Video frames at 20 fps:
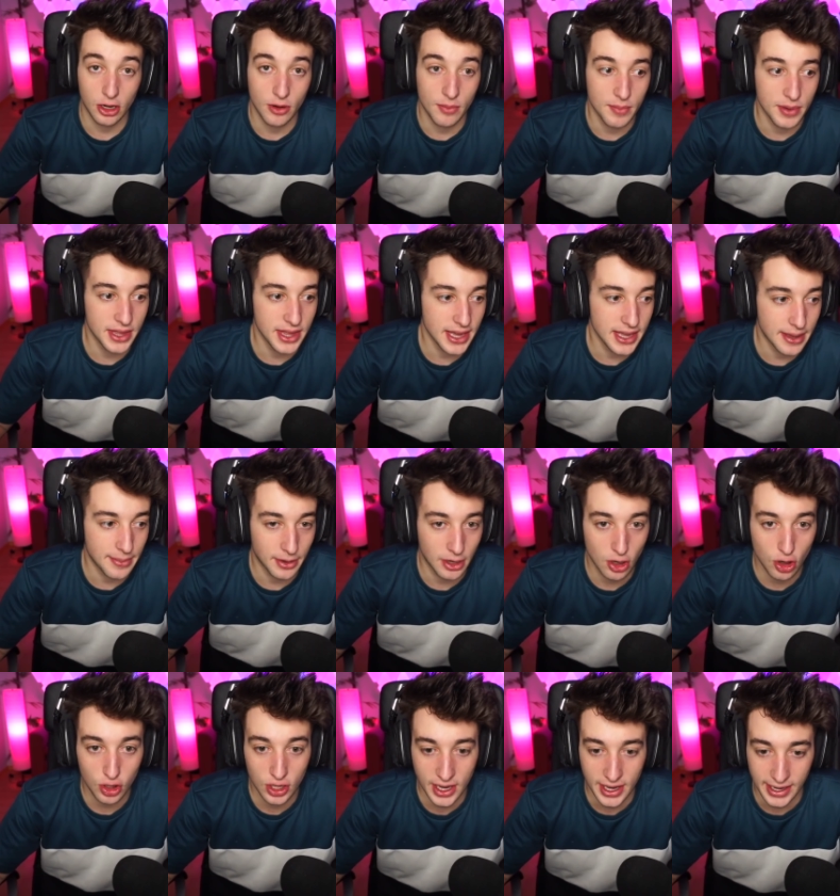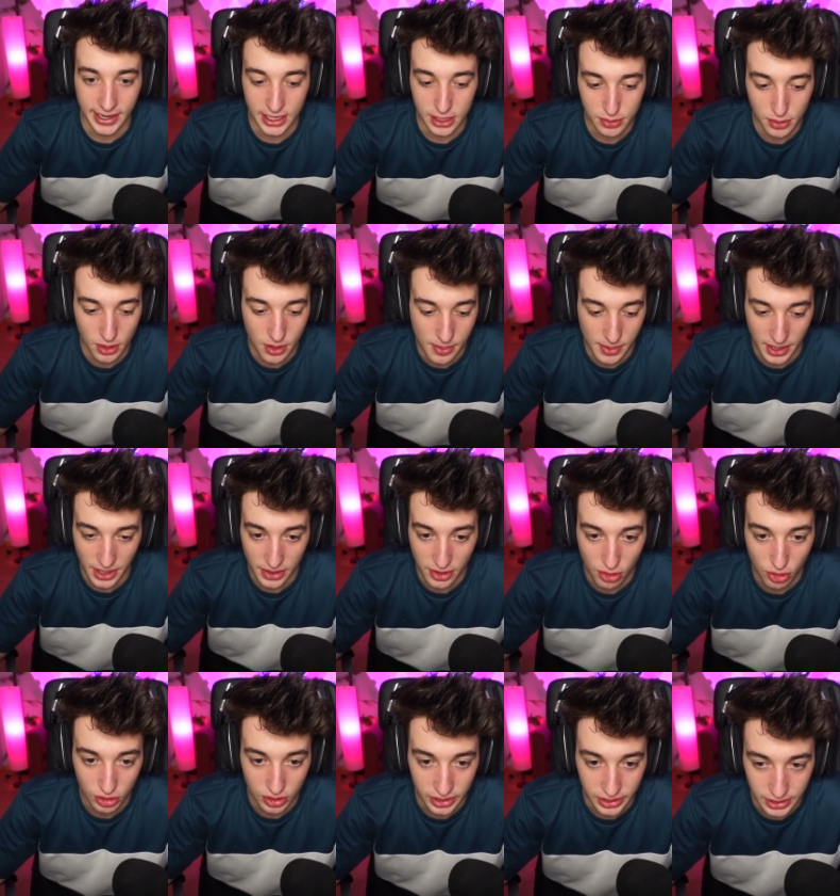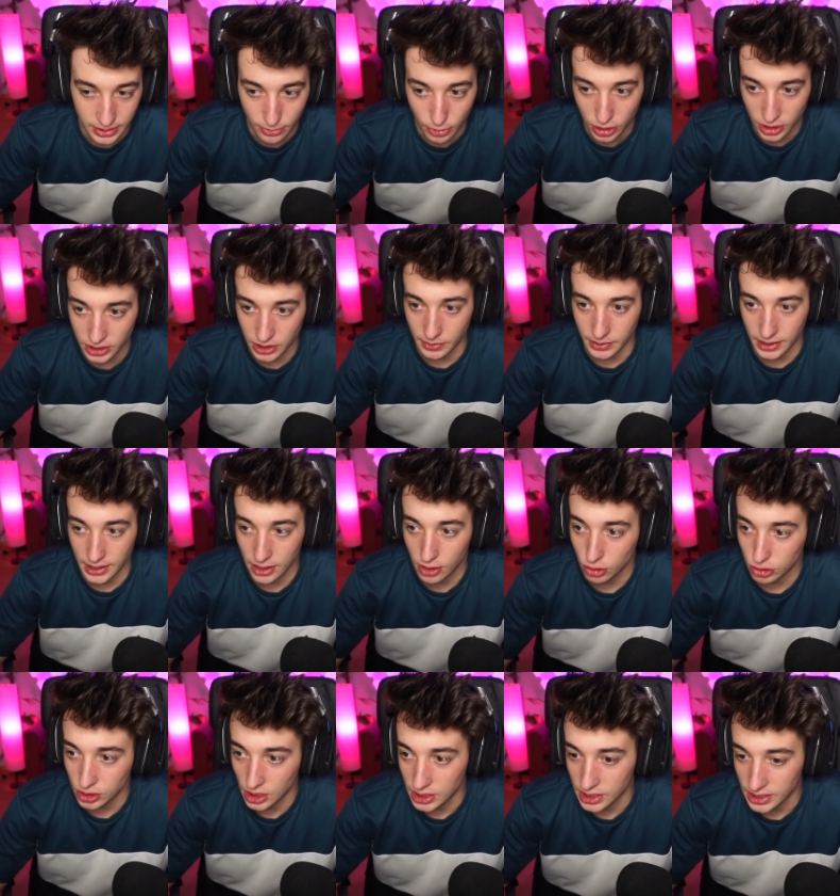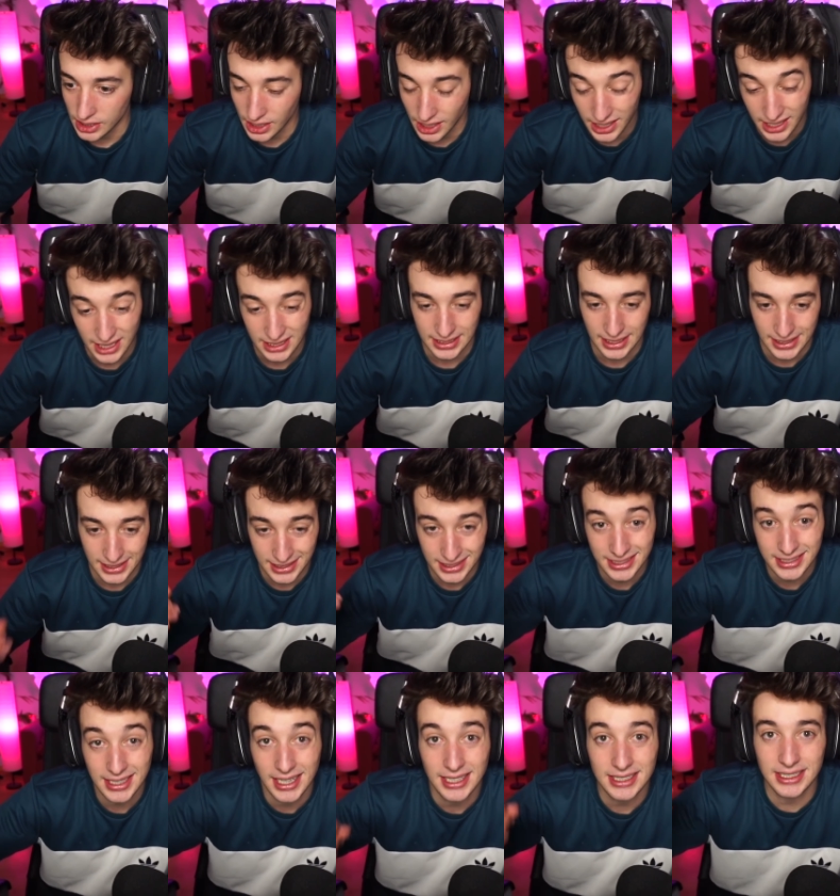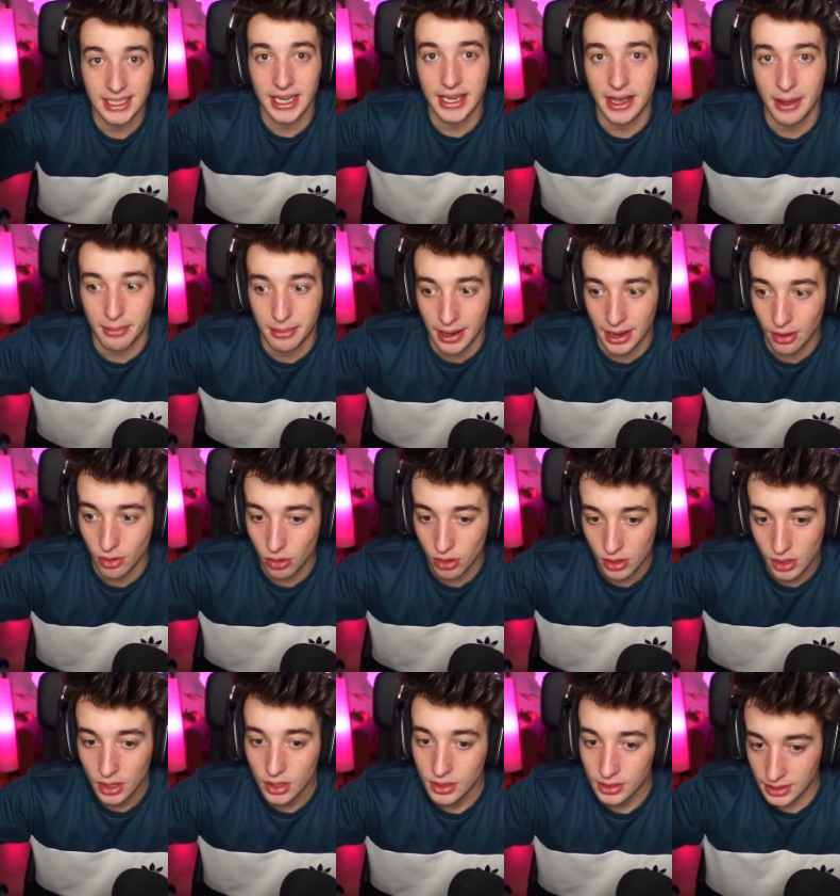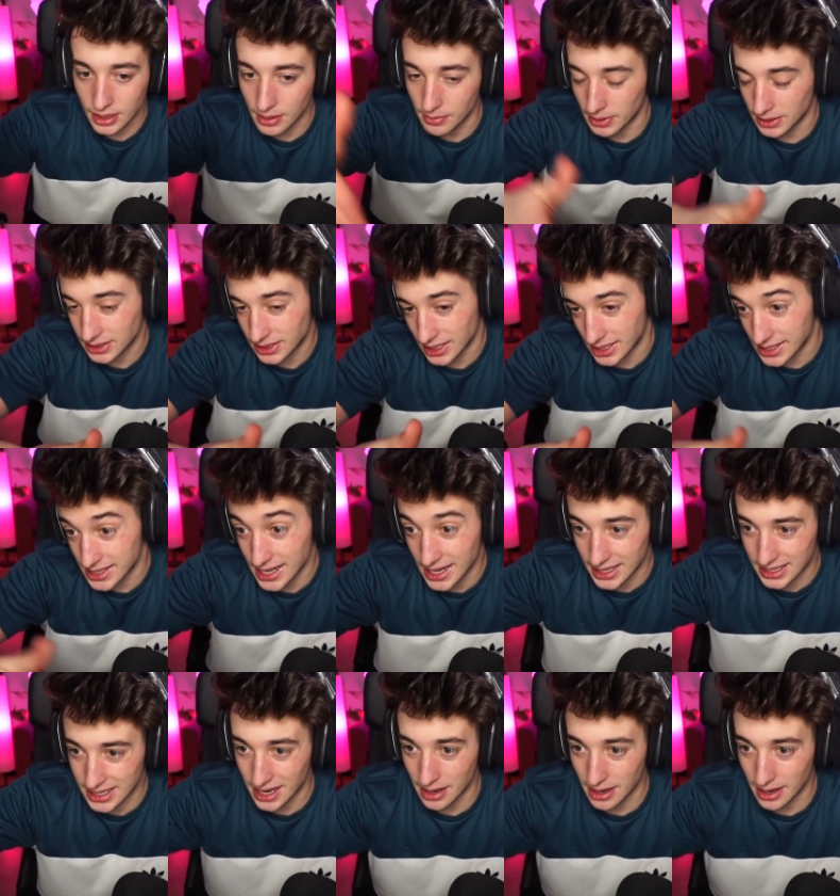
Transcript: lo envidia, llamadlo lo que queráis, pero me parece loquísimo que si vienen los alienígenas ya, se haya hablado que va a ser ella la que